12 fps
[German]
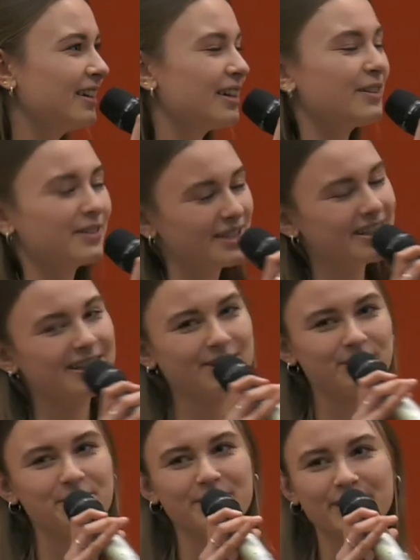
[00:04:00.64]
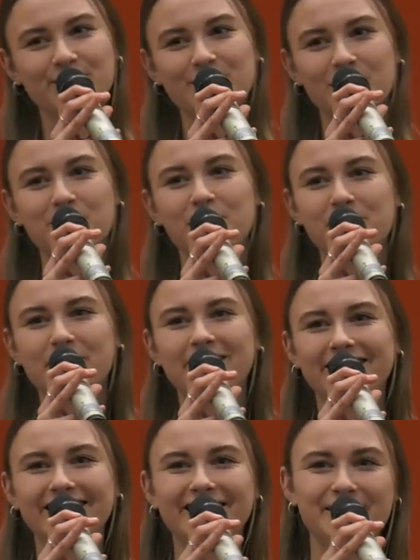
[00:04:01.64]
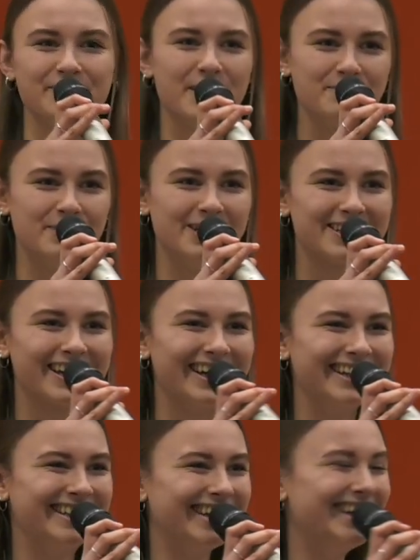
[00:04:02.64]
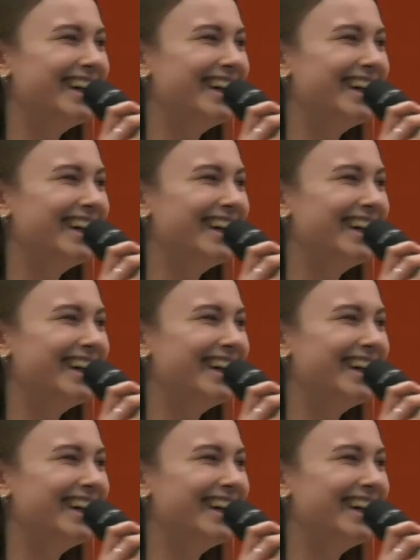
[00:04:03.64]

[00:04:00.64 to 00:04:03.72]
Genau, das ist so ein bisschen unsere Bibel hier im, im Pilzreich.